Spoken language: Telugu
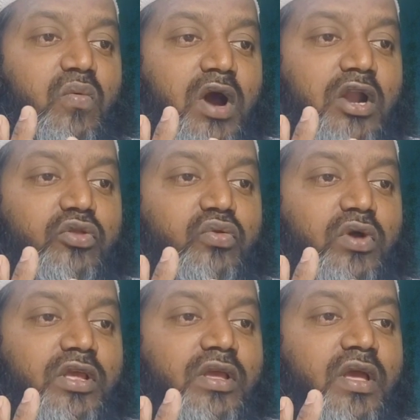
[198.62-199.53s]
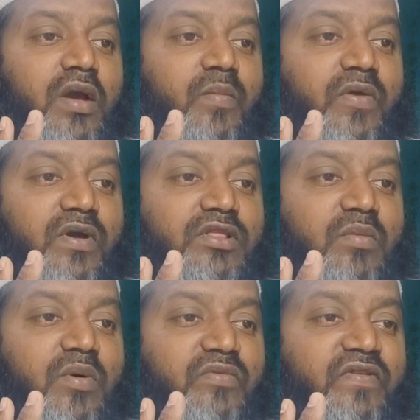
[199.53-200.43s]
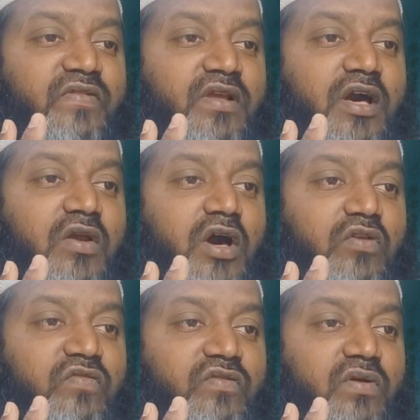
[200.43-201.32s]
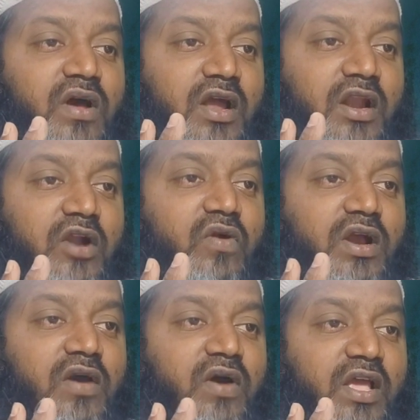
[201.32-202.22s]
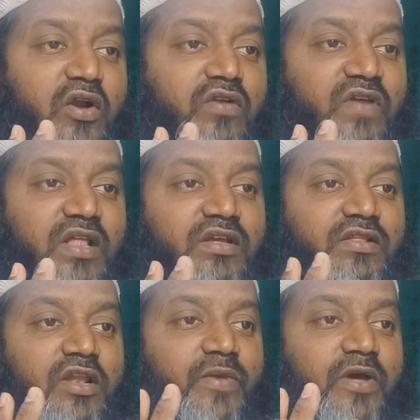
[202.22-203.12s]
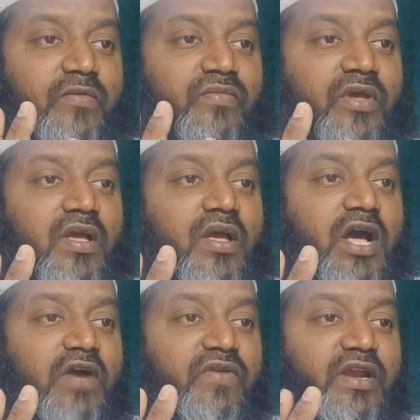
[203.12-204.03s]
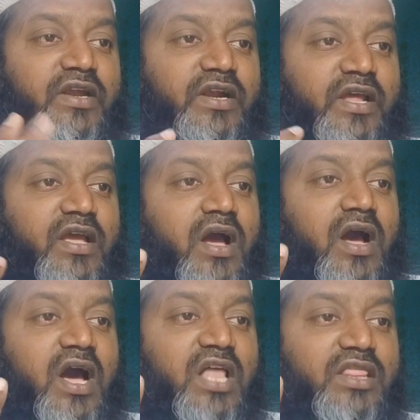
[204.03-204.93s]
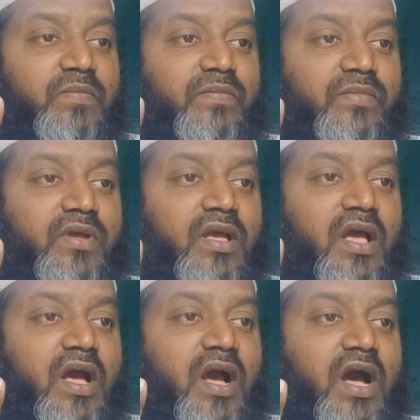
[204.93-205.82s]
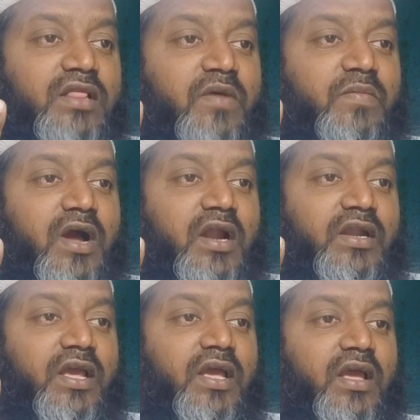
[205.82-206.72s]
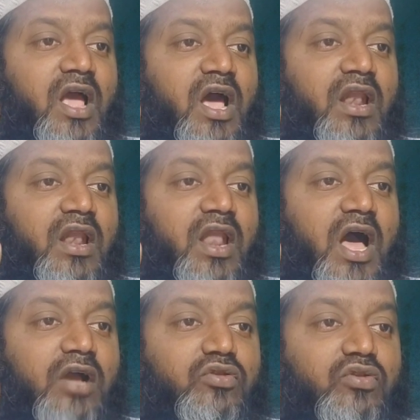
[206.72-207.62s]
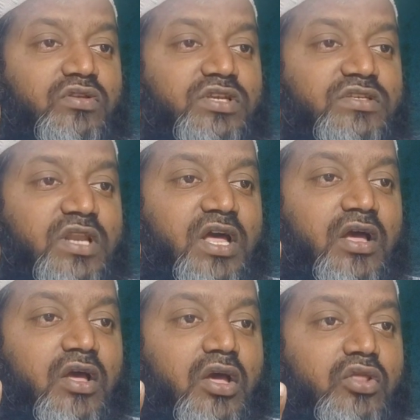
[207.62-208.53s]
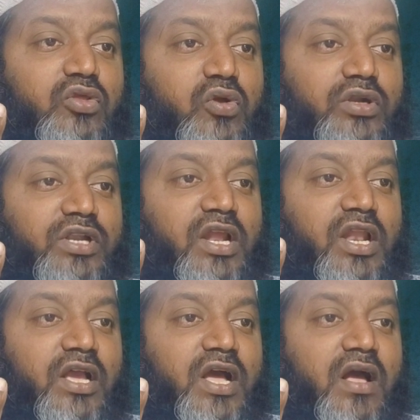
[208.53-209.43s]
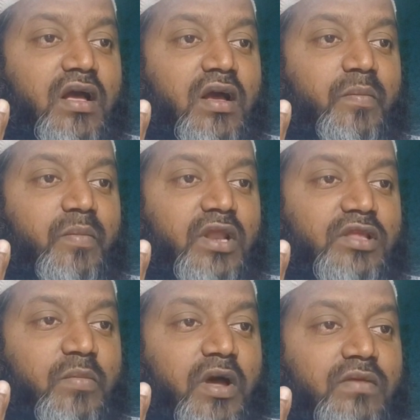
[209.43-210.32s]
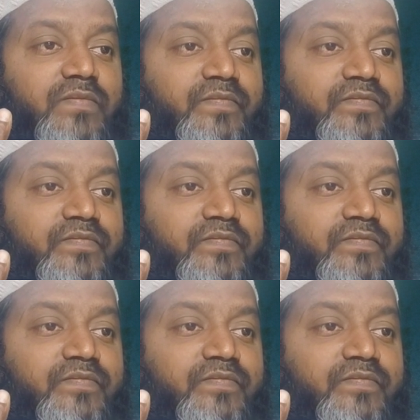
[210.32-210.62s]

వాడొద్దు అని ప్రవక్త మమసుస్లం గారు ఆ రోజు ఆనాడు అక్కడ ఆ యొక్క జాతికి తెలిపారు అవి ఏంటంటే హతం హతం అంటే లాక్తో చేసిన తొట్టె లేక మర్తబాన్